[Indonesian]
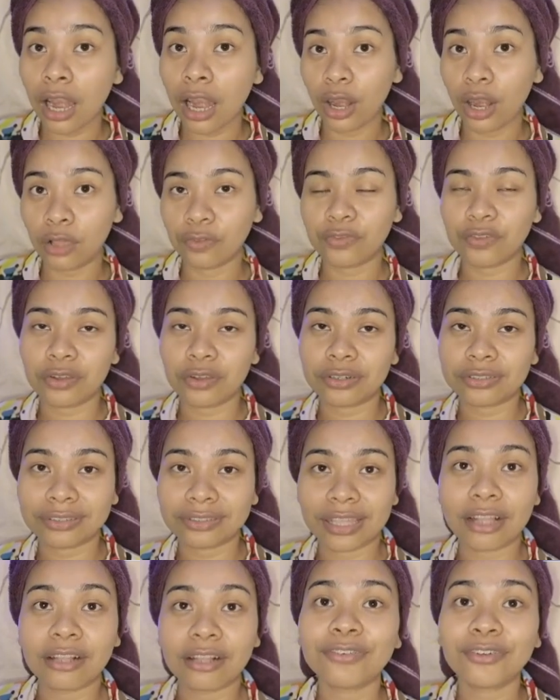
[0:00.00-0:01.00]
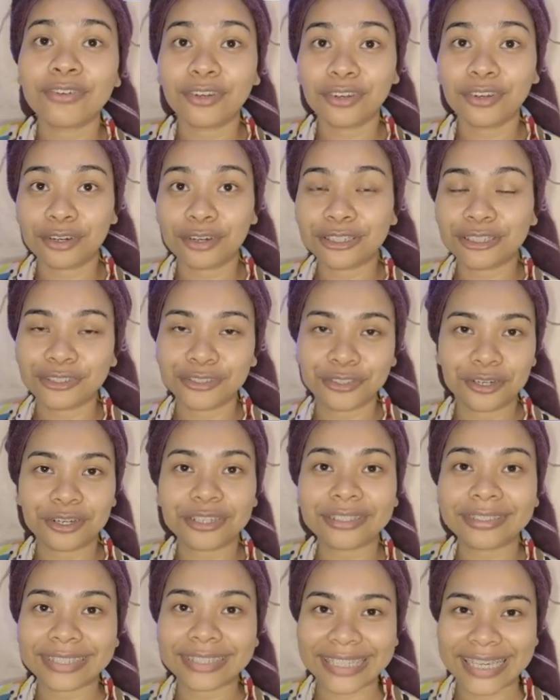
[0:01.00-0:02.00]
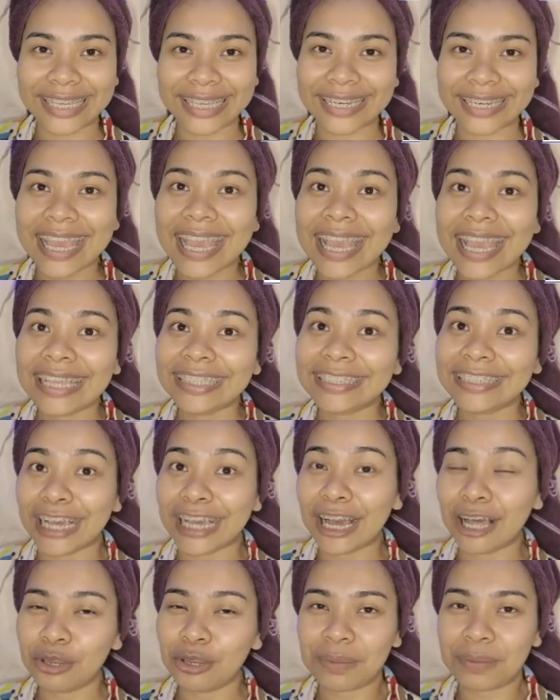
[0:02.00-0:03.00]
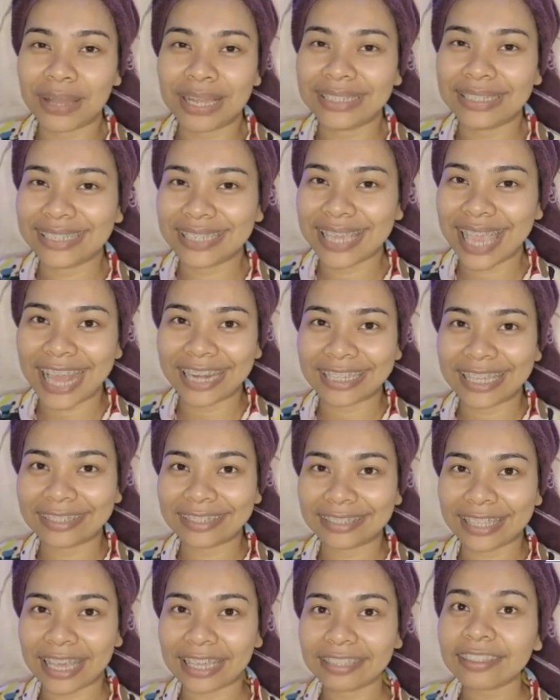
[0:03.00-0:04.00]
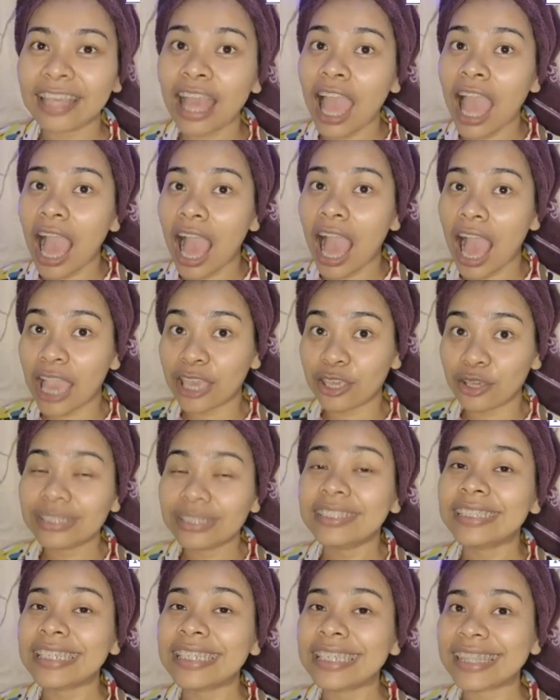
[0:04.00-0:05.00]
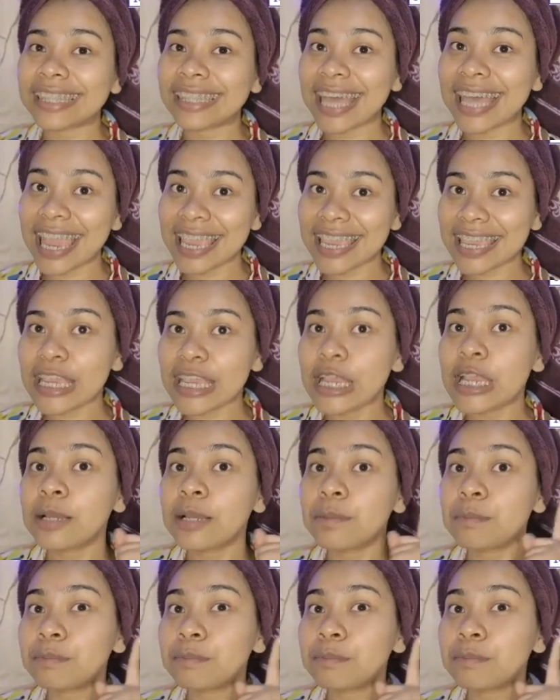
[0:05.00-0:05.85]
Love yourself, love your skin Jangan lupa di RSS Ayo cintai